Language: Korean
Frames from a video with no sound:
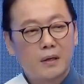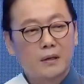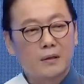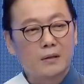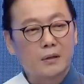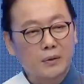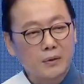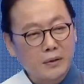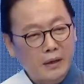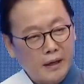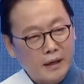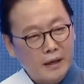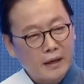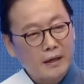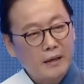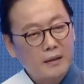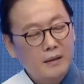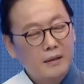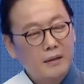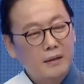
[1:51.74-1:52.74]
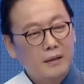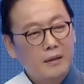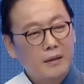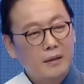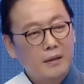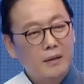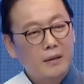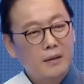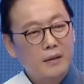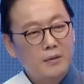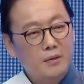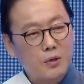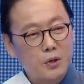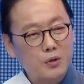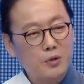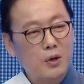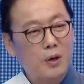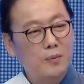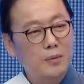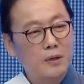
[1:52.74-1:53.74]
그런데
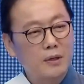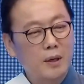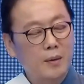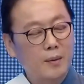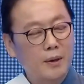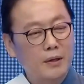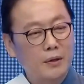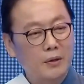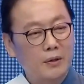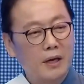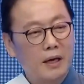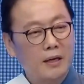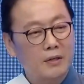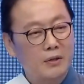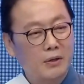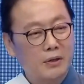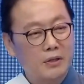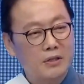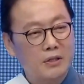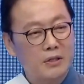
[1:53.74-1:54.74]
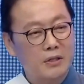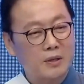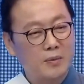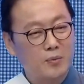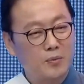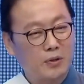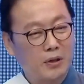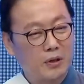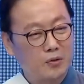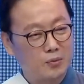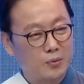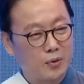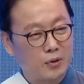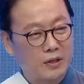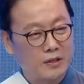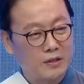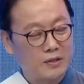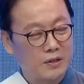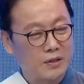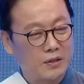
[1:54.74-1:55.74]
죄송합니다만 여기 앉아 계신 김두관
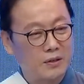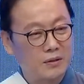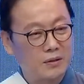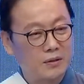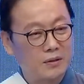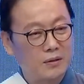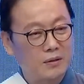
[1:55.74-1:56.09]
후보께서